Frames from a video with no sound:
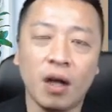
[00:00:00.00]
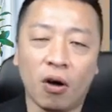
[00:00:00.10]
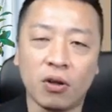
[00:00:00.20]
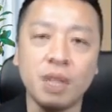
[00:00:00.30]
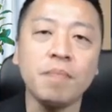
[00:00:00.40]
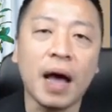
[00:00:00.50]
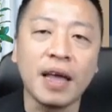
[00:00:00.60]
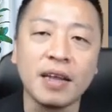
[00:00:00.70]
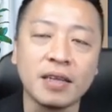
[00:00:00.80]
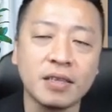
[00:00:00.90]
哦，你
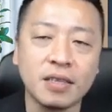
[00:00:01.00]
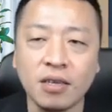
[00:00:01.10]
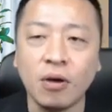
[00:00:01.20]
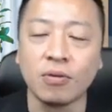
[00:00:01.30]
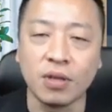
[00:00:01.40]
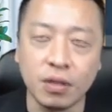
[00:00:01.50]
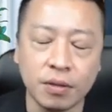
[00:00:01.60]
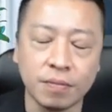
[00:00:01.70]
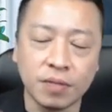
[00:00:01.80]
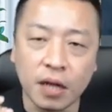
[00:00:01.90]
买了之后，你
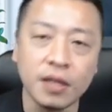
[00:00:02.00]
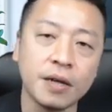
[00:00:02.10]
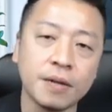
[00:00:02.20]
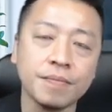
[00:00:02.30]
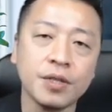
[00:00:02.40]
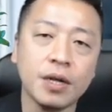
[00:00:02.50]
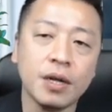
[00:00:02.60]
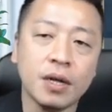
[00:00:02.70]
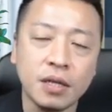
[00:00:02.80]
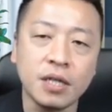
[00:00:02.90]
等了，
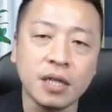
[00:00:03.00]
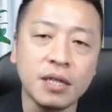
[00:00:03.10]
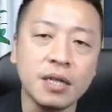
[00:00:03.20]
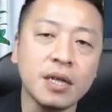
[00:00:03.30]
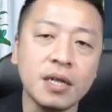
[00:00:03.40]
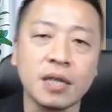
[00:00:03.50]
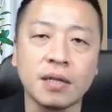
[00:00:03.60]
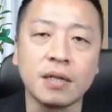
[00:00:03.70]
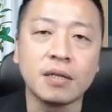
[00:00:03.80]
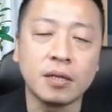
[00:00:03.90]
你等等等等
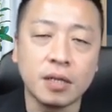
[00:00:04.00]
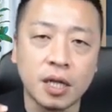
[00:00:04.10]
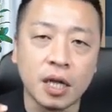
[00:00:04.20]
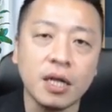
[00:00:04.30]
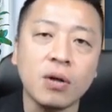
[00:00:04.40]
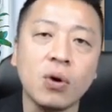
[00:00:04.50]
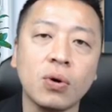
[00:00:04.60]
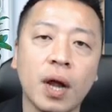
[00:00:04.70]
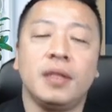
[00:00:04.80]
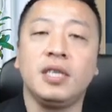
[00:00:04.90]
等，等到后
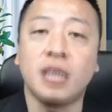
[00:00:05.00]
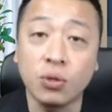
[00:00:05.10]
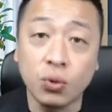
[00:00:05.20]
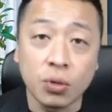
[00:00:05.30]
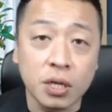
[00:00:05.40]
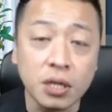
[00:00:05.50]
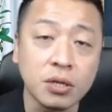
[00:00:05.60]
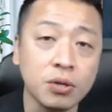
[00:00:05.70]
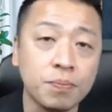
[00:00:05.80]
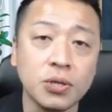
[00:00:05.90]
来你想要做的事
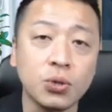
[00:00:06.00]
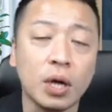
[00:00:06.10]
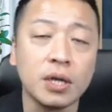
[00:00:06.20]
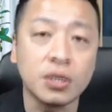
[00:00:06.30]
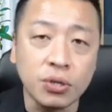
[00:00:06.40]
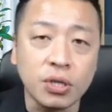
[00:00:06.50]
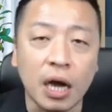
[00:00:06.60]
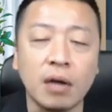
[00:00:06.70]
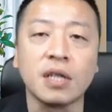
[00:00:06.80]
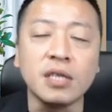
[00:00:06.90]
情就不是赚钱，就
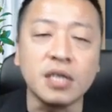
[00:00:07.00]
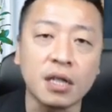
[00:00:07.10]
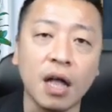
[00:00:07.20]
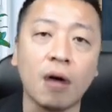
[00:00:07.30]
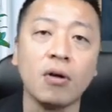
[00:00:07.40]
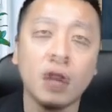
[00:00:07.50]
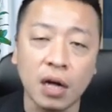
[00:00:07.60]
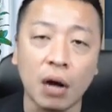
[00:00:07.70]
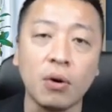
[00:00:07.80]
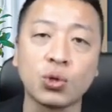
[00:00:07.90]
想要等解套，
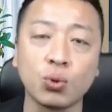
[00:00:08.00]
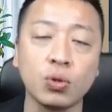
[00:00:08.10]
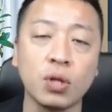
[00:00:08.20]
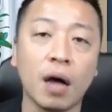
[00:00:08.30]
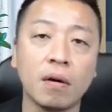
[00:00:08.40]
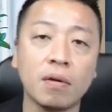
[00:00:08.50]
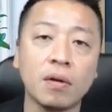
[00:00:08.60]
赶快出掉。